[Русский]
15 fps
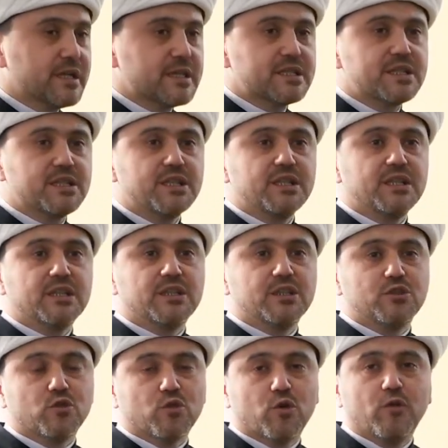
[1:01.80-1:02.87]
России
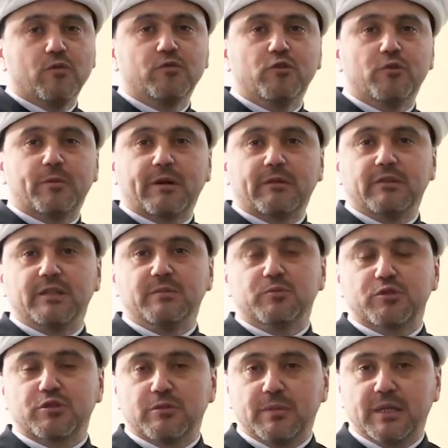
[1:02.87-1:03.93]
и Духовного управления
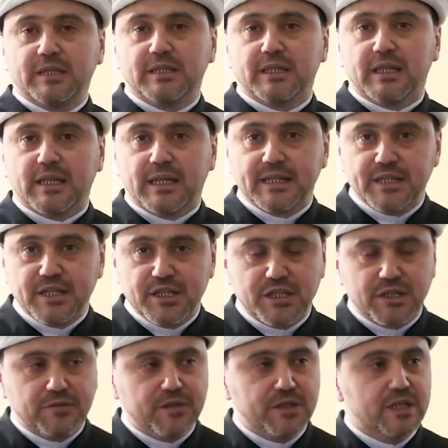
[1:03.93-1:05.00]
мусульман
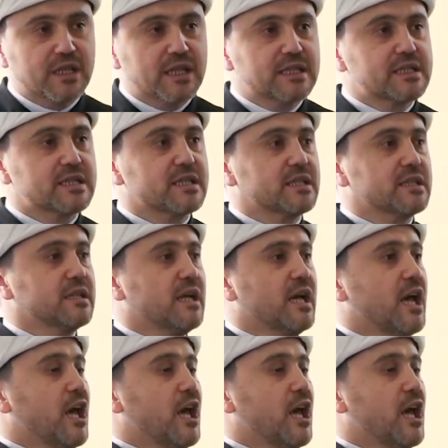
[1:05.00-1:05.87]
Российской Федерации,